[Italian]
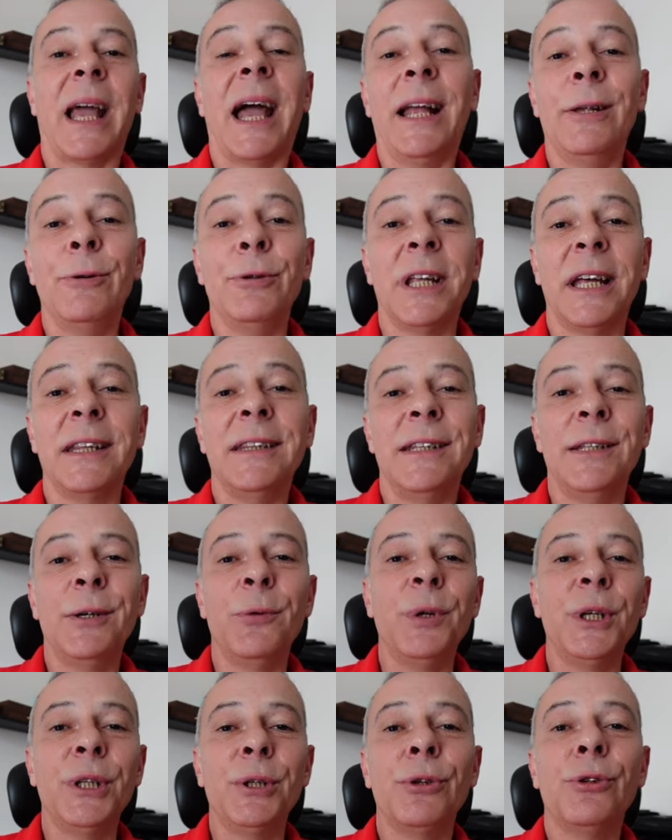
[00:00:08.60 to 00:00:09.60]
Agli utenti di
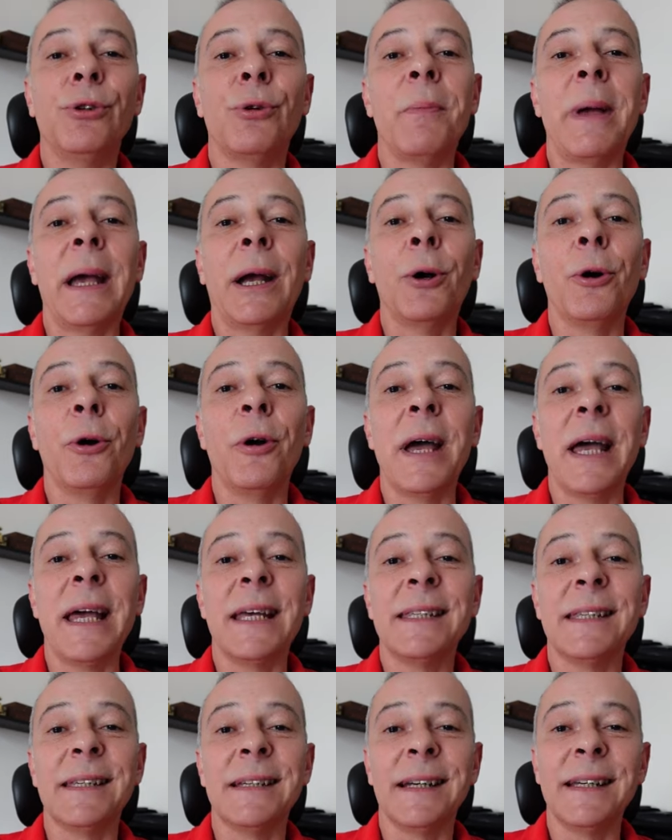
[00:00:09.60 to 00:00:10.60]
Windows o
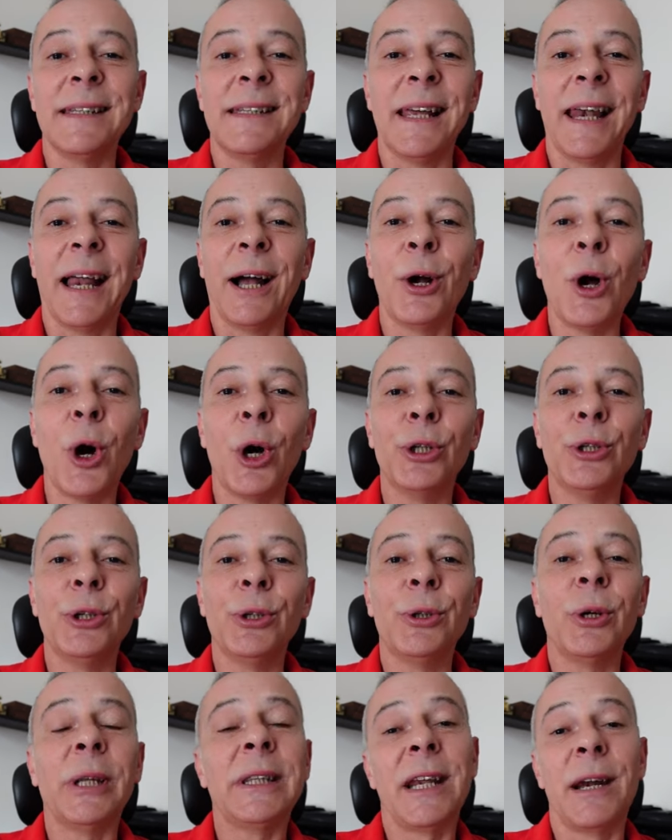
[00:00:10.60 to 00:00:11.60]
macOS che se la
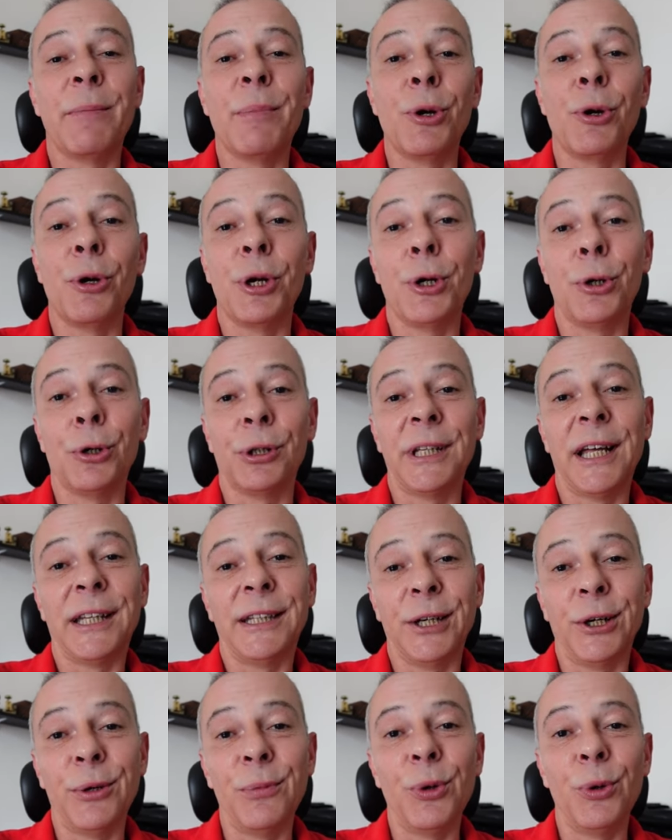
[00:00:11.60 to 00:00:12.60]
godono andrebbero
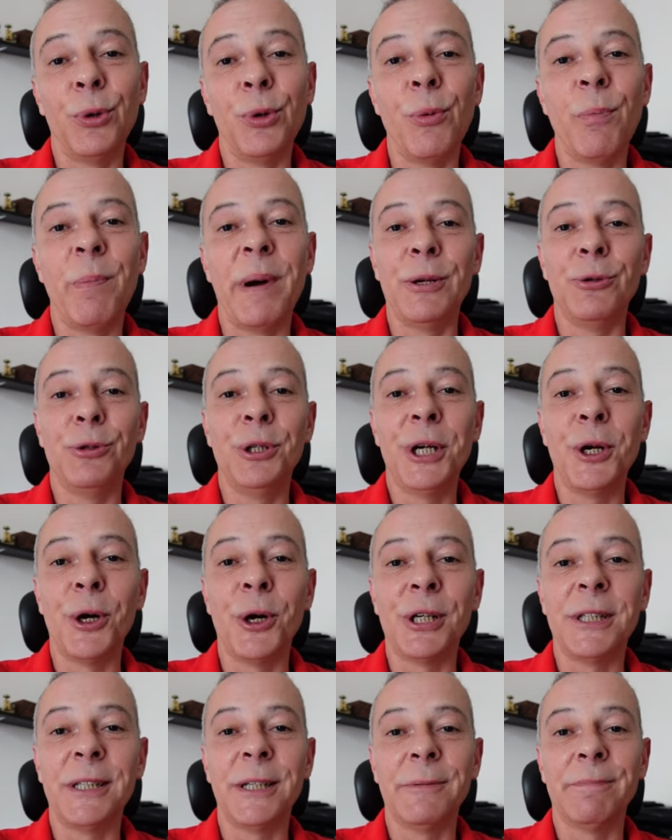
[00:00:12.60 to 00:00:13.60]
ricordate comunque un paio di
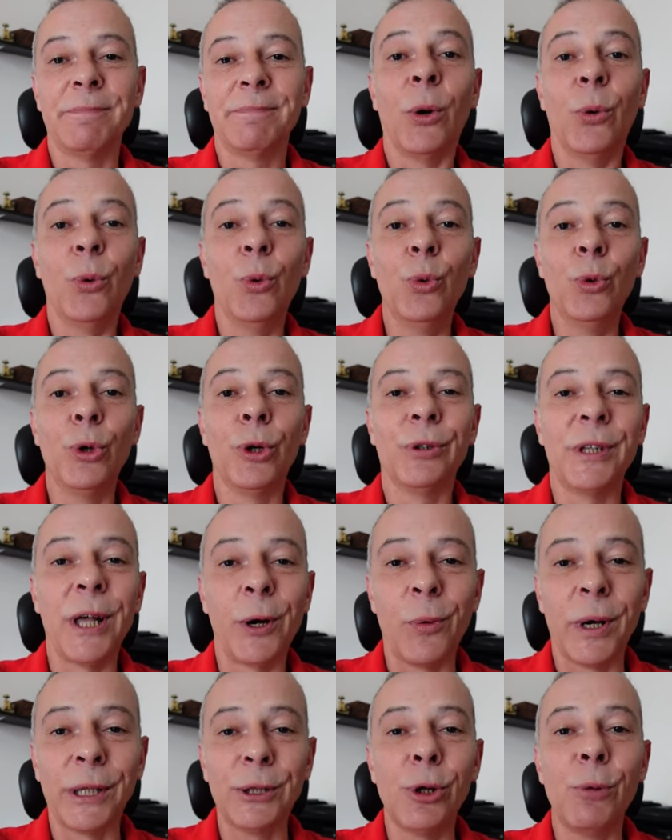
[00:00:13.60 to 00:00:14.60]
cose. 1. Da
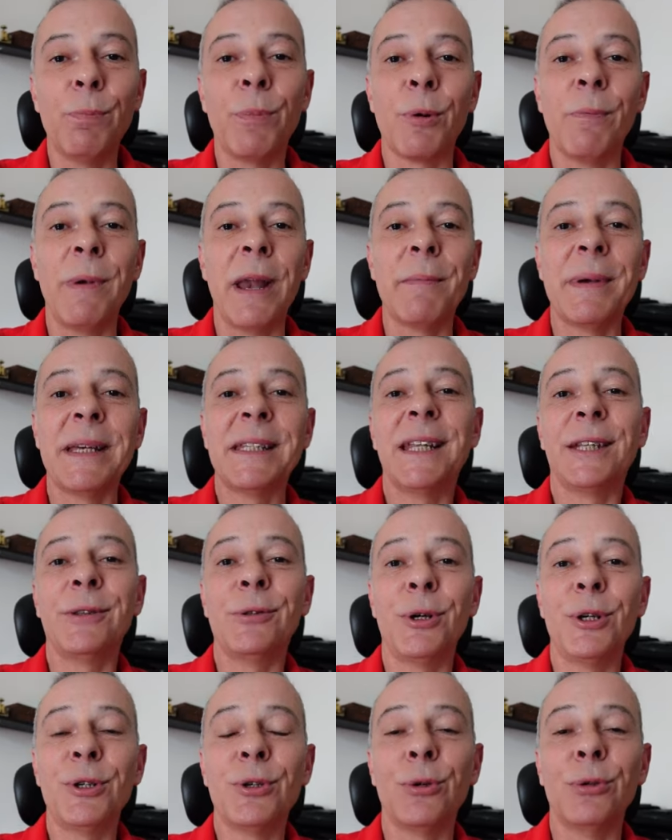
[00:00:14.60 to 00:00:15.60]
quando il problema è
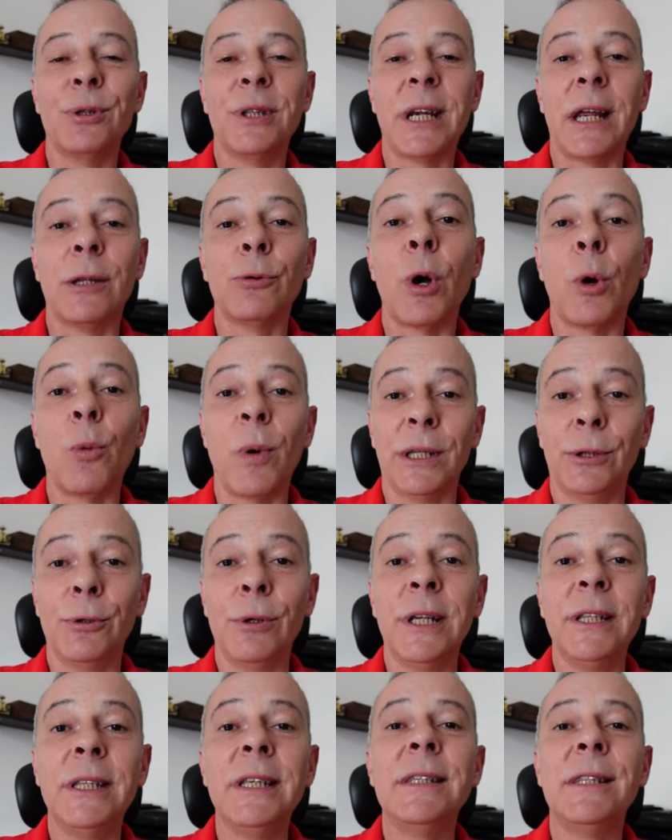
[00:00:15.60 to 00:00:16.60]
stato riscontrato a quando
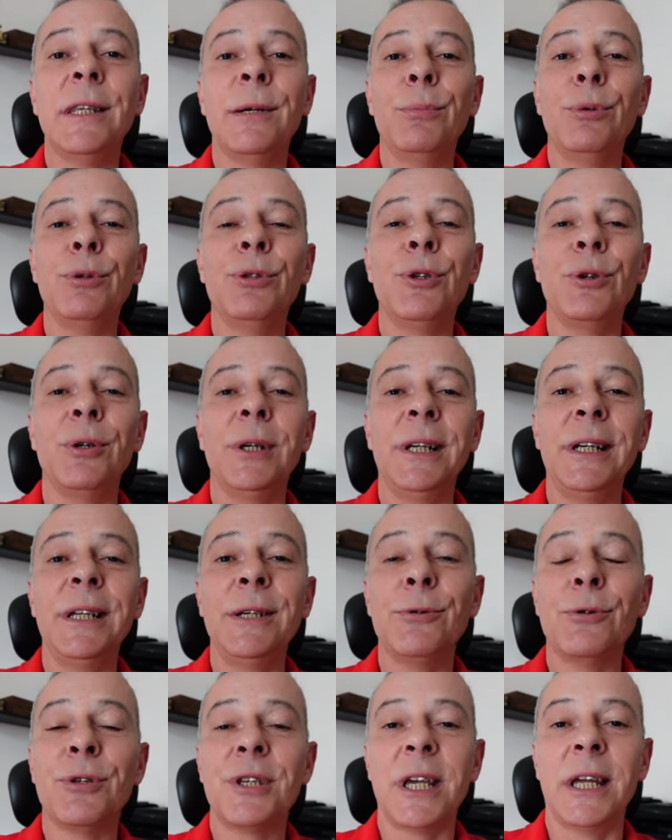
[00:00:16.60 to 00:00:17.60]
le distribuzioni
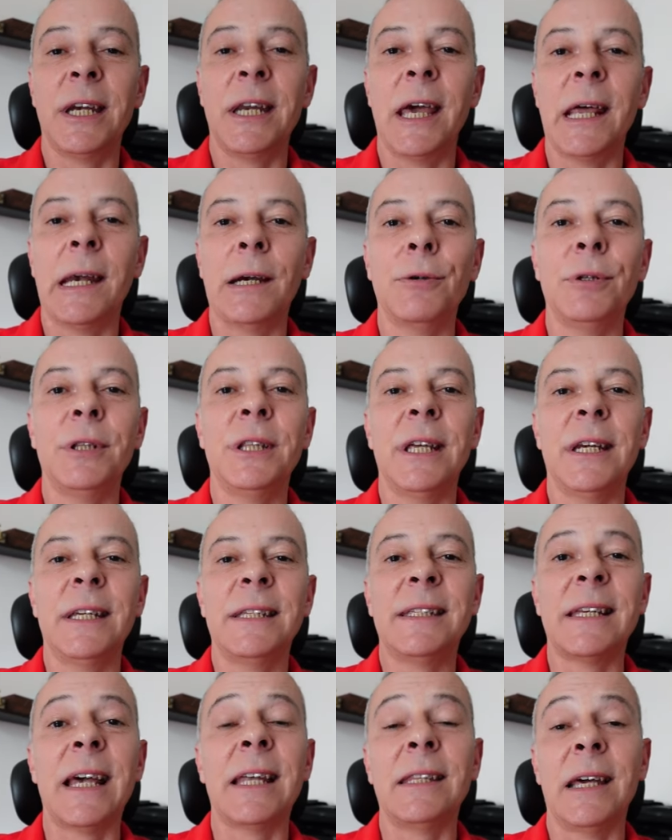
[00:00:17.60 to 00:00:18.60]
Linux che ne erano
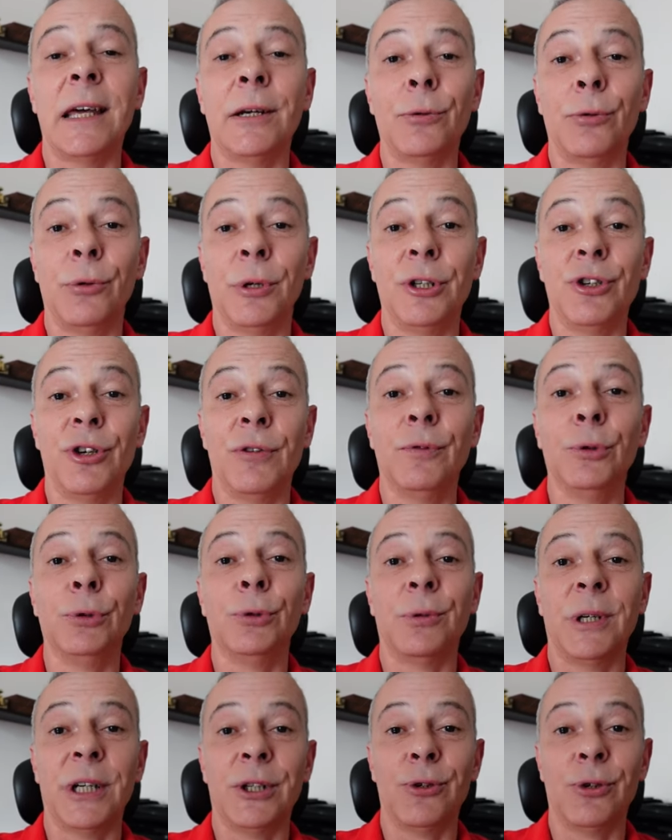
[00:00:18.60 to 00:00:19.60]
interessate hanno
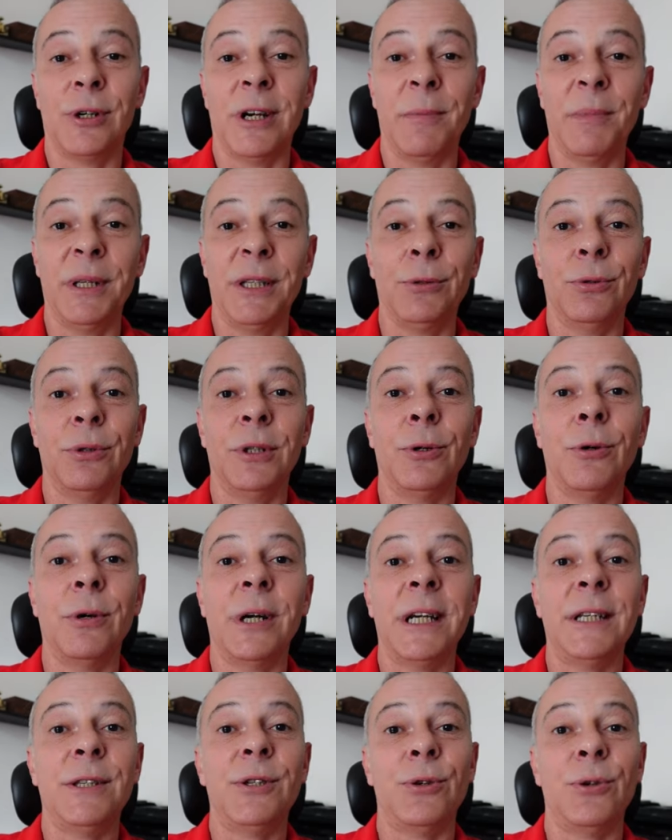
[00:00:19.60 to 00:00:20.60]
ricevuto un aggiornamento di
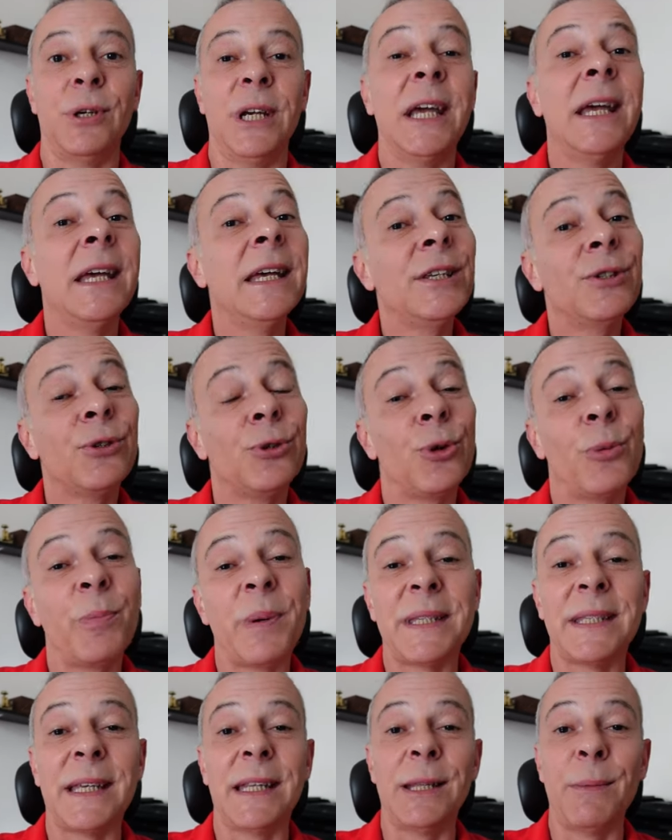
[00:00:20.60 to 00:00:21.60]
correzione sono
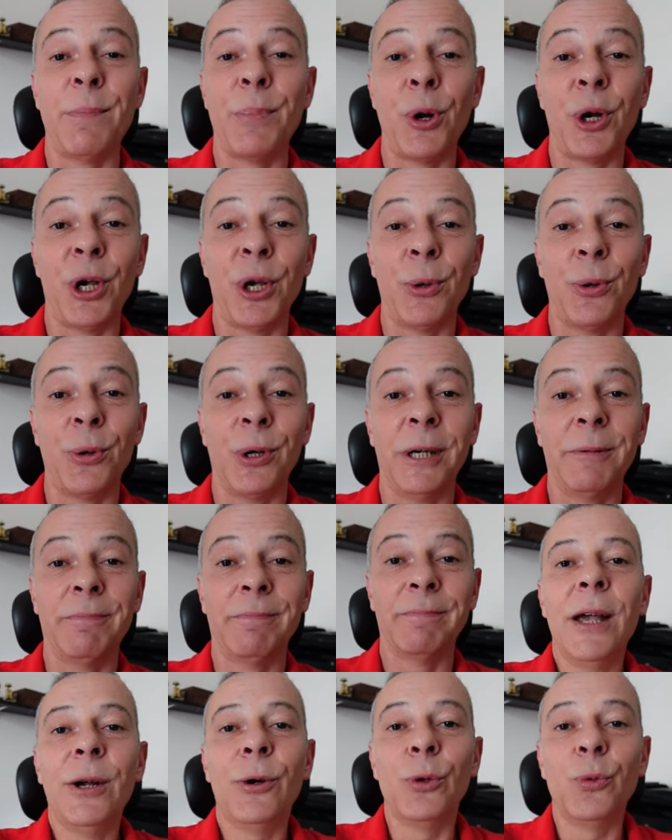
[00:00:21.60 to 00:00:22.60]
passate poche ore.
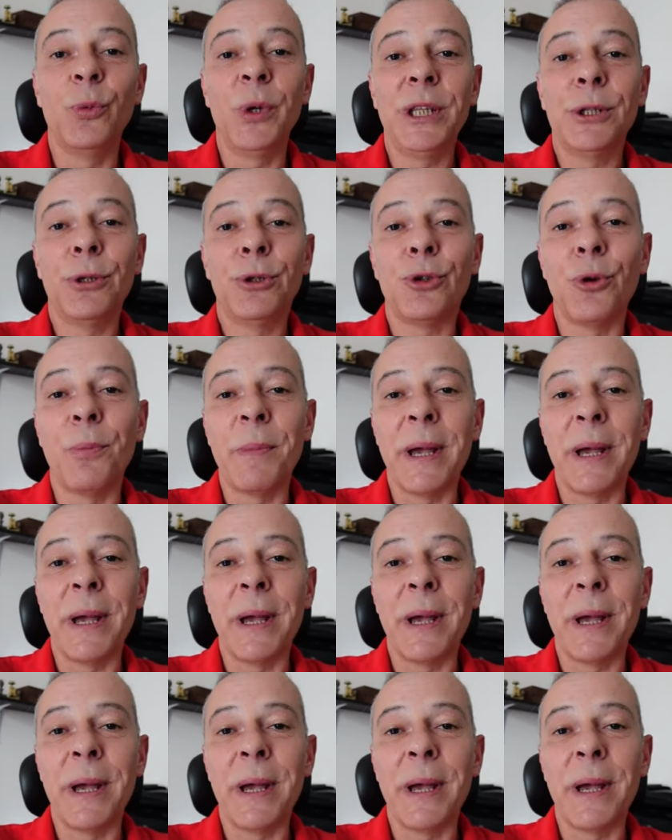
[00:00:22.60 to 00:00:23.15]
Con Windows o